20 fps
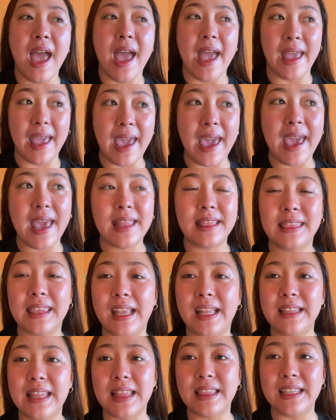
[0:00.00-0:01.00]
And
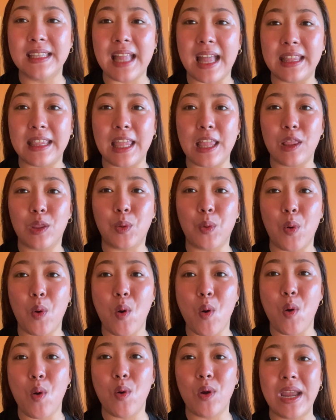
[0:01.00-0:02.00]
tignan din natin
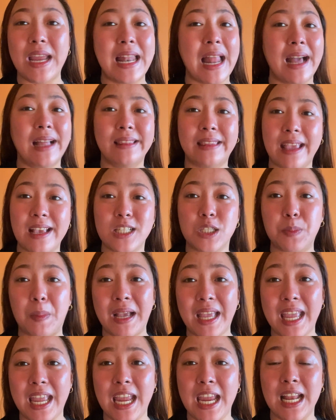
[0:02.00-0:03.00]
kung ilang days
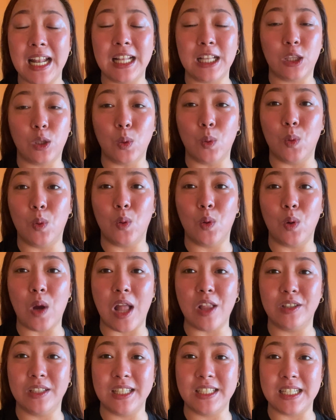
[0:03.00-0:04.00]
maghihil tong
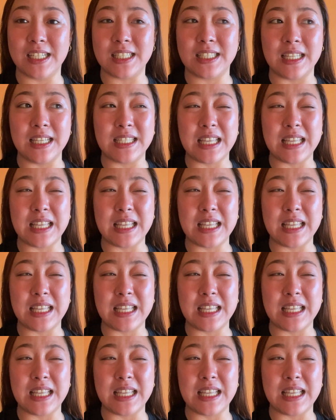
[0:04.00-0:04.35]
ano ni Justin.